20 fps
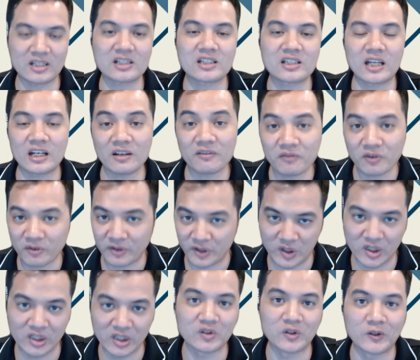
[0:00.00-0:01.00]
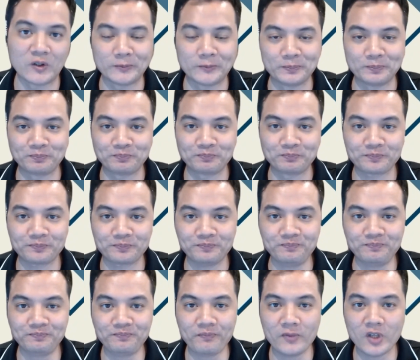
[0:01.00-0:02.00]
chắc chắn là phải có đơn rồi.
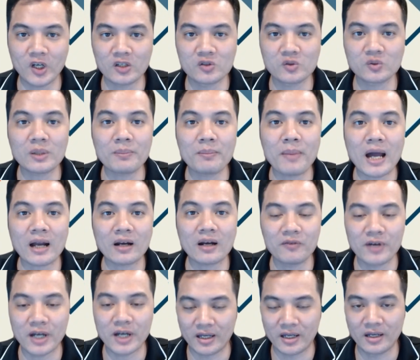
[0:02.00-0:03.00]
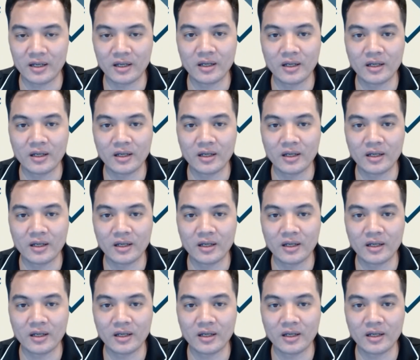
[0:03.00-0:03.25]
Chúng ta mang nó về,